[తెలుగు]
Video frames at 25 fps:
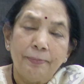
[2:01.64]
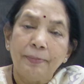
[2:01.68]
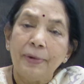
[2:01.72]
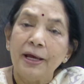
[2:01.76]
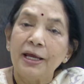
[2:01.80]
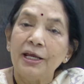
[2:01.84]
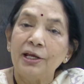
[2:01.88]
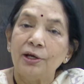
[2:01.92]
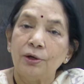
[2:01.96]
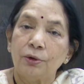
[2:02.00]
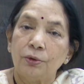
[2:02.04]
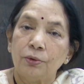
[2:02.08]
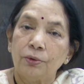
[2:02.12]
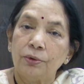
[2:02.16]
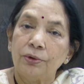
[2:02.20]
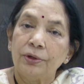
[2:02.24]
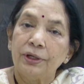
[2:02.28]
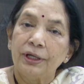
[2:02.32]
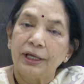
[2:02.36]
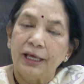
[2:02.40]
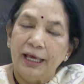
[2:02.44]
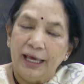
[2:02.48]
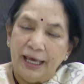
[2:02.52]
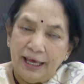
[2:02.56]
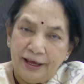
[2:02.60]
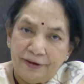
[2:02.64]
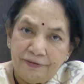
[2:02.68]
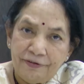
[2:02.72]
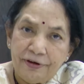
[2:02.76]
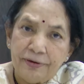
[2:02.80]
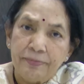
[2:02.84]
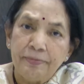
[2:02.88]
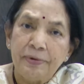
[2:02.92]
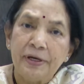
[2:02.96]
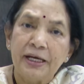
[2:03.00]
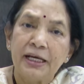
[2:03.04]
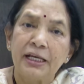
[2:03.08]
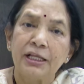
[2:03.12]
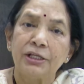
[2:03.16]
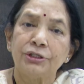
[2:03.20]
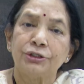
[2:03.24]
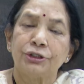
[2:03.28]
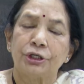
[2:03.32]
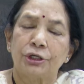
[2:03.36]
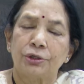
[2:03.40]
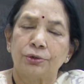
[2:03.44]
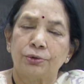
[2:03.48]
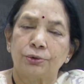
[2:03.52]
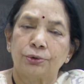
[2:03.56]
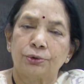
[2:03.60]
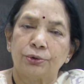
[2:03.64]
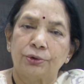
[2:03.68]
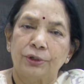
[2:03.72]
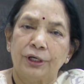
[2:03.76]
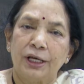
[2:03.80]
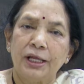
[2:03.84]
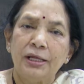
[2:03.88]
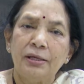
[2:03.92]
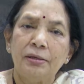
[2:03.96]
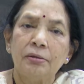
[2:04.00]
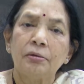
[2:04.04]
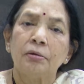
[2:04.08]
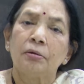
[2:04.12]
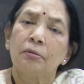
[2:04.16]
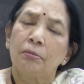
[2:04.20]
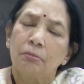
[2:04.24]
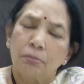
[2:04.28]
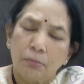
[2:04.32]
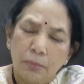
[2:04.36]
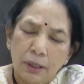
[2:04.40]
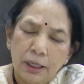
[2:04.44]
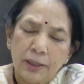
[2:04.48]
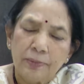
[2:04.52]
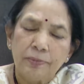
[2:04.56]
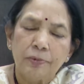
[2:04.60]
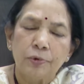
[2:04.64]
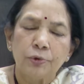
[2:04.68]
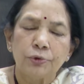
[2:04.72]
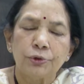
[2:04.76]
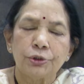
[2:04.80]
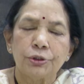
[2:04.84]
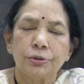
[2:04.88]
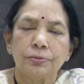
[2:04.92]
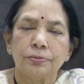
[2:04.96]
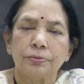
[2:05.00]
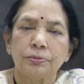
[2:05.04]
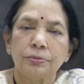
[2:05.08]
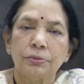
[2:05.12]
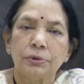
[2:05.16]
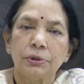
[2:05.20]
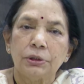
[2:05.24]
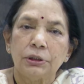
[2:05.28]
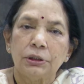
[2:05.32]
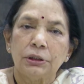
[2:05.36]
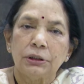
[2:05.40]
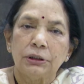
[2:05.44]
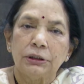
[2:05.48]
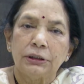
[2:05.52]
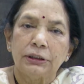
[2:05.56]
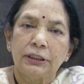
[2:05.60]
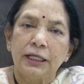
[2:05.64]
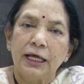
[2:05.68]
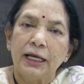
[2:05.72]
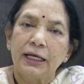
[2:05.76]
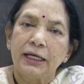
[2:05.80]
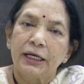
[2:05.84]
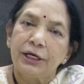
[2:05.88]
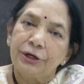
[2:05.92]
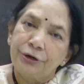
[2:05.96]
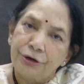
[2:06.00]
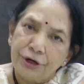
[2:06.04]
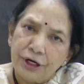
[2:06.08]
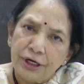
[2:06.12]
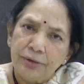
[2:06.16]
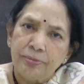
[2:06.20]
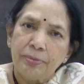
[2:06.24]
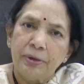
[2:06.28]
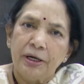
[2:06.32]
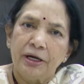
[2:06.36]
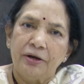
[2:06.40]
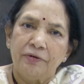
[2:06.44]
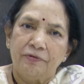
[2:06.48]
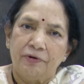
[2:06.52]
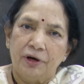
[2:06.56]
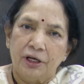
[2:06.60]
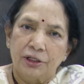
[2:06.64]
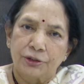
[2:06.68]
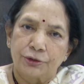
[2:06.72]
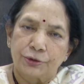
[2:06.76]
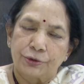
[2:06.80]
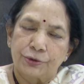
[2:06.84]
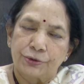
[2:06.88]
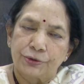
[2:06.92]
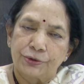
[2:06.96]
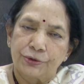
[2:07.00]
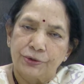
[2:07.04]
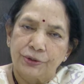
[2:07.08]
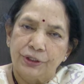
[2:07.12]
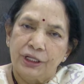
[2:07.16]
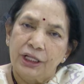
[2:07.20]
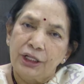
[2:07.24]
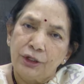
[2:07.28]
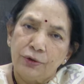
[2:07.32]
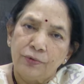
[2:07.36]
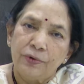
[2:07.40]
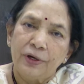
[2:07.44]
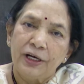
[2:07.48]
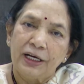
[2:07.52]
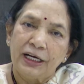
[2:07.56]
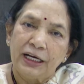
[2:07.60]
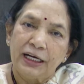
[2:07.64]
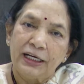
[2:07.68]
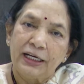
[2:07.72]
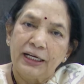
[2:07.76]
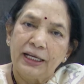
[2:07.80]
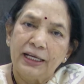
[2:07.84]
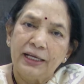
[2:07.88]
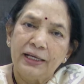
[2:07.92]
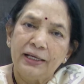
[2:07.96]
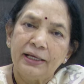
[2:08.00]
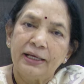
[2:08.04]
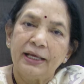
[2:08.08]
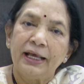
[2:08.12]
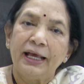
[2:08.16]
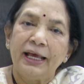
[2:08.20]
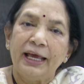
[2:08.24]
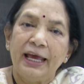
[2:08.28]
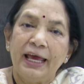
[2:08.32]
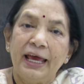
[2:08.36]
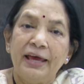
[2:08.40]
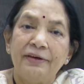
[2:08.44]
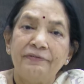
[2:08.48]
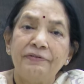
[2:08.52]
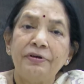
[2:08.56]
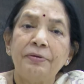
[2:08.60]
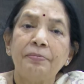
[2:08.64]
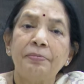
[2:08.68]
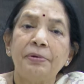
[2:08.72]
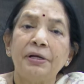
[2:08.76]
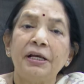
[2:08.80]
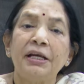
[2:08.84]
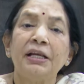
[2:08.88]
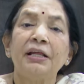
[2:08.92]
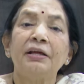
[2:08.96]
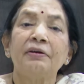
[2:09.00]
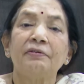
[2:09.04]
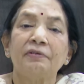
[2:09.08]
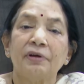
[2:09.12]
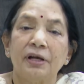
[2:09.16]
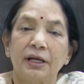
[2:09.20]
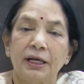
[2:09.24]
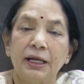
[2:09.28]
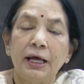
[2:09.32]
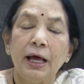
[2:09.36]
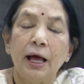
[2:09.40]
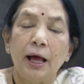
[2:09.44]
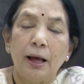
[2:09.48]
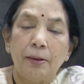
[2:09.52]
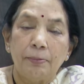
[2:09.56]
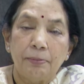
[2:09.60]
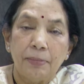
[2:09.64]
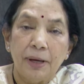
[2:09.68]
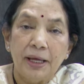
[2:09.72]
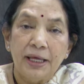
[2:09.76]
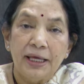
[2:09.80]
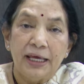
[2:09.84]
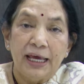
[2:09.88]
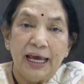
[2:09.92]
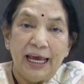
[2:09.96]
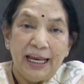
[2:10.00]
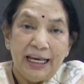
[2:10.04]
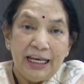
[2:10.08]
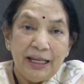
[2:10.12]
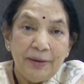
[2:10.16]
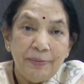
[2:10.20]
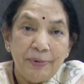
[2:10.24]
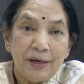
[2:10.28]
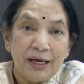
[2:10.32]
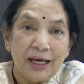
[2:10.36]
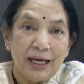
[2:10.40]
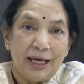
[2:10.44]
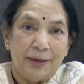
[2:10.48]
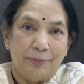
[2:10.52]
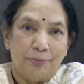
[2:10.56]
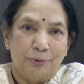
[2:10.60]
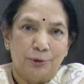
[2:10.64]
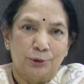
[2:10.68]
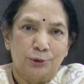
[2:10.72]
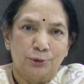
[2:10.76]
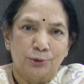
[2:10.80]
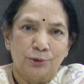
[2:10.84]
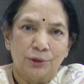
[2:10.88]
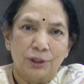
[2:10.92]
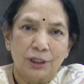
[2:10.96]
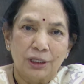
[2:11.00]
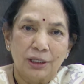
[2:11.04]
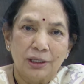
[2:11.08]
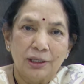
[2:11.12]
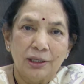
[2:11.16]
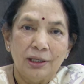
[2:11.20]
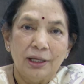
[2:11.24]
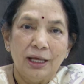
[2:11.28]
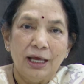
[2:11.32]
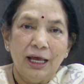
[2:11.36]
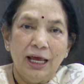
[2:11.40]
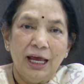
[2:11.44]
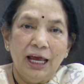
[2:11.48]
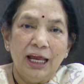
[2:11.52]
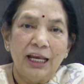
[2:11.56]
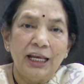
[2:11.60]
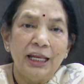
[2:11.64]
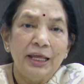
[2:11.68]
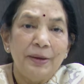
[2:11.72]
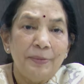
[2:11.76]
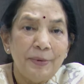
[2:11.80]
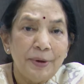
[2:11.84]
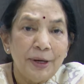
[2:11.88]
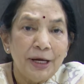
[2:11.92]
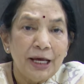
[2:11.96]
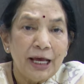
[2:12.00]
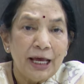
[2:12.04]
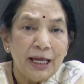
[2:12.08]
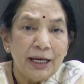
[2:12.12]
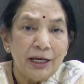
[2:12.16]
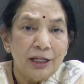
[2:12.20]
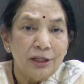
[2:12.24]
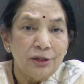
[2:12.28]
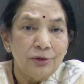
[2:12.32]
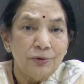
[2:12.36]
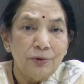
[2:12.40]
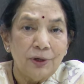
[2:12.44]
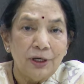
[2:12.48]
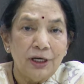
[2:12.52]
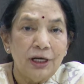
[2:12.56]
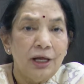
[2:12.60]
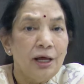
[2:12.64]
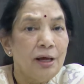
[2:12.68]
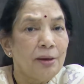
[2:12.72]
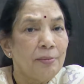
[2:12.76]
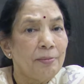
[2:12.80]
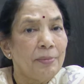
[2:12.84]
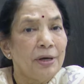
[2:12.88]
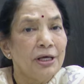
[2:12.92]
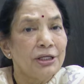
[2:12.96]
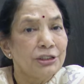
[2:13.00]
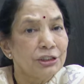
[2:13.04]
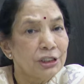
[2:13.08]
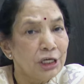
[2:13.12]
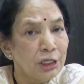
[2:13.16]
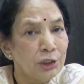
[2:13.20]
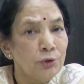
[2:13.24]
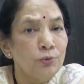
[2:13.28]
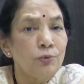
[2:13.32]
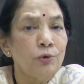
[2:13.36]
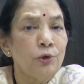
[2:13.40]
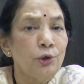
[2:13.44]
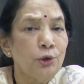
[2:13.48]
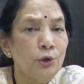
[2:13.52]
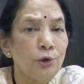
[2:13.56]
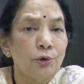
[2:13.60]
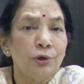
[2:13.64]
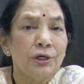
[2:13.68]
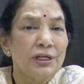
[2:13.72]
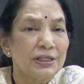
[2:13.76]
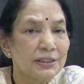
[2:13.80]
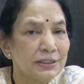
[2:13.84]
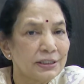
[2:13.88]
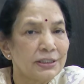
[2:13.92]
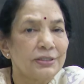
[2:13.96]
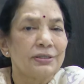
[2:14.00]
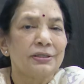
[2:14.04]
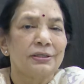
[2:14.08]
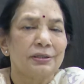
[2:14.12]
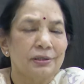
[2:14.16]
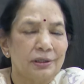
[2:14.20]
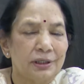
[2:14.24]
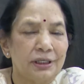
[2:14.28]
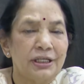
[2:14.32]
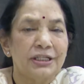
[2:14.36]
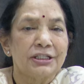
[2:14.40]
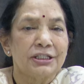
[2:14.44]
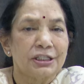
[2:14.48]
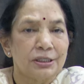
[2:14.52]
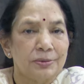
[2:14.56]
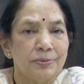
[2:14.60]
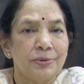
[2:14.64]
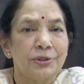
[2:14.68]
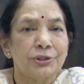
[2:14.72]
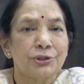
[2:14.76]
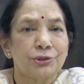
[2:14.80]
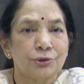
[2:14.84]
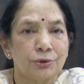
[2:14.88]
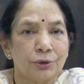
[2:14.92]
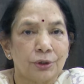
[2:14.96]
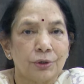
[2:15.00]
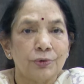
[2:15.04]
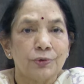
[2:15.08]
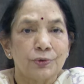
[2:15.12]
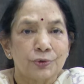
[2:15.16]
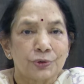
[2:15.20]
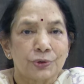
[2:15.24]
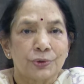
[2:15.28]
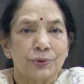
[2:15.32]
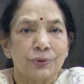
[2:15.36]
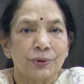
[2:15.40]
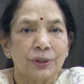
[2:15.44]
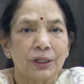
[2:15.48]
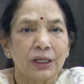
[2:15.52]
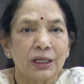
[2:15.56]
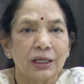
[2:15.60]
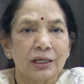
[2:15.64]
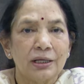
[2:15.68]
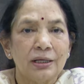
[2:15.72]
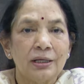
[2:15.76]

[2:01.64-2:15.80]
అమ్మాయిలో హెవీ బ్లీడింగ్ జరుగుతుంటే మనం కొంచెం దానికి ట్రీట్మెంట్ ఇవ్వాల్సి వస్తుంది ఎందువలనంటే హెవీ బ్లీడింగ్ వలన అమ్మాయి ఎనీమిక్ అయిపోతుంది ఎనీమిక్ అయినందువలన అమ్మాయి చదువుల్లో డిస్ డిస్టర్బెన్స్ కూడా వస్తుంది